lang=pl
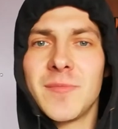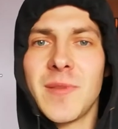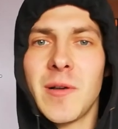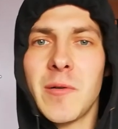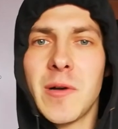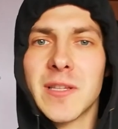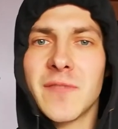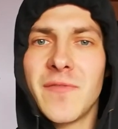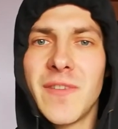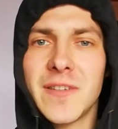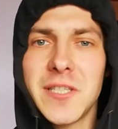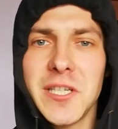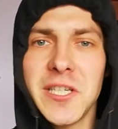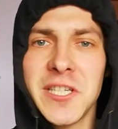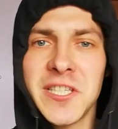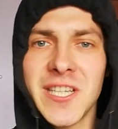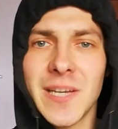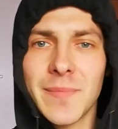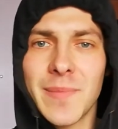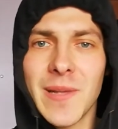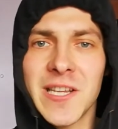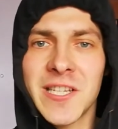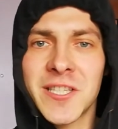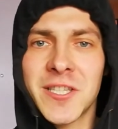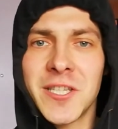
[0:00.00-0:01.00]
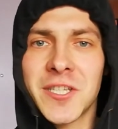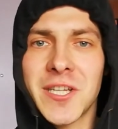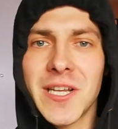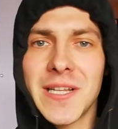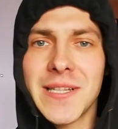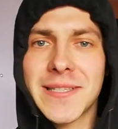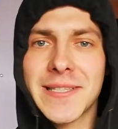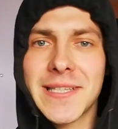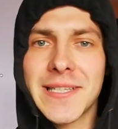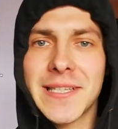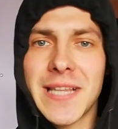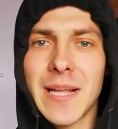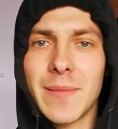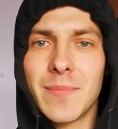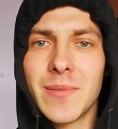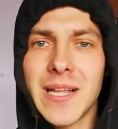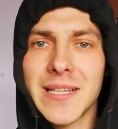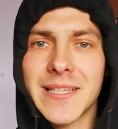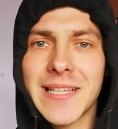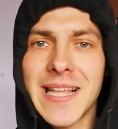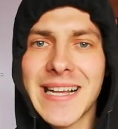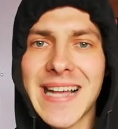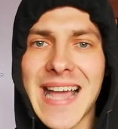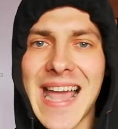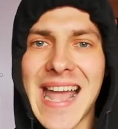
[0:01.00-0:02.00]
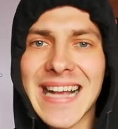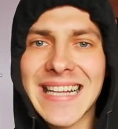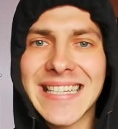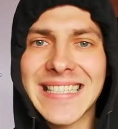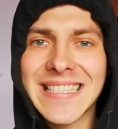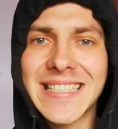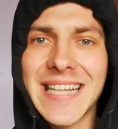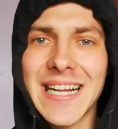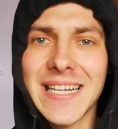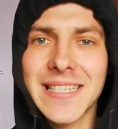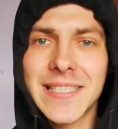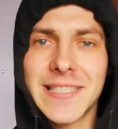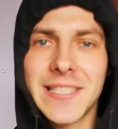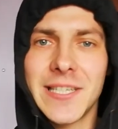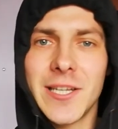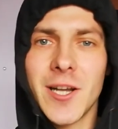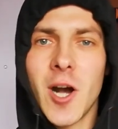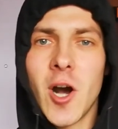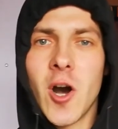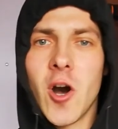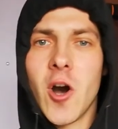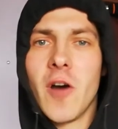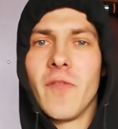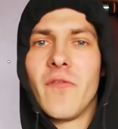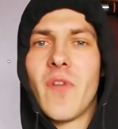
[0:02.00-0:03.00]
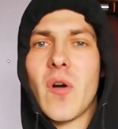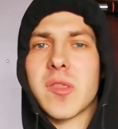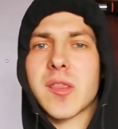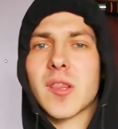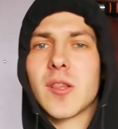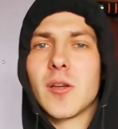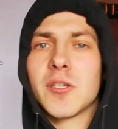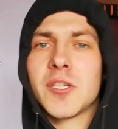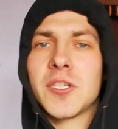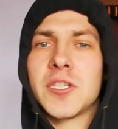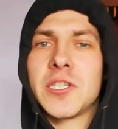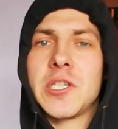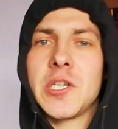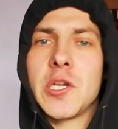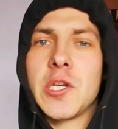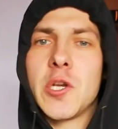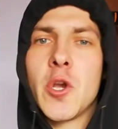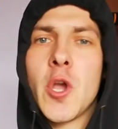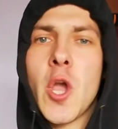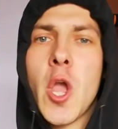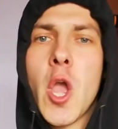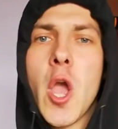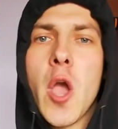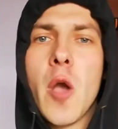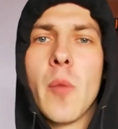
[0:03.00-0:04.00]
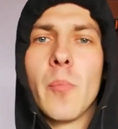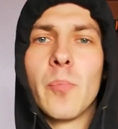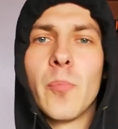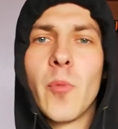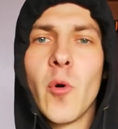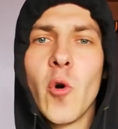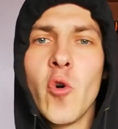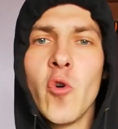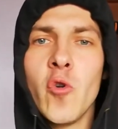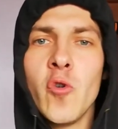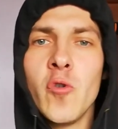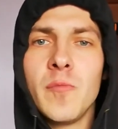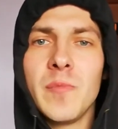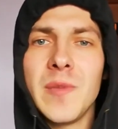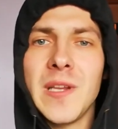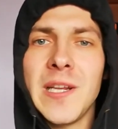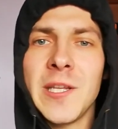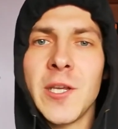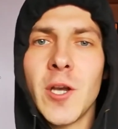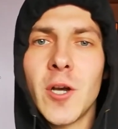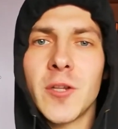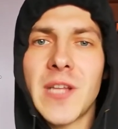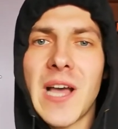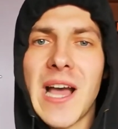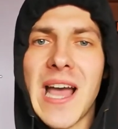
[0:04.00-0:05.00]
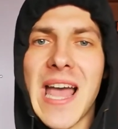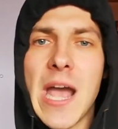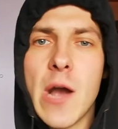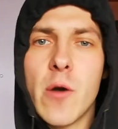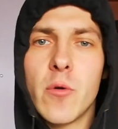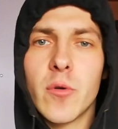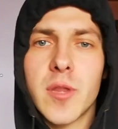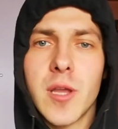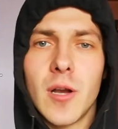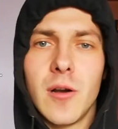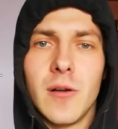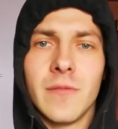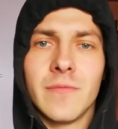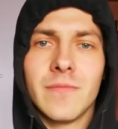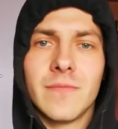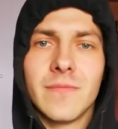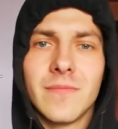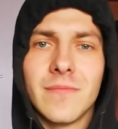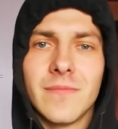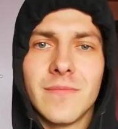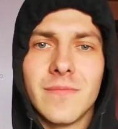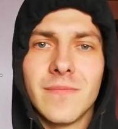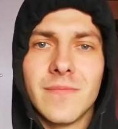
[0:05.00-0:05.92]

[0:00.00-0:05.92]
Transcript: otrzymała 25 tysięcy tabletek ekstazji o wartości pół miliona euro.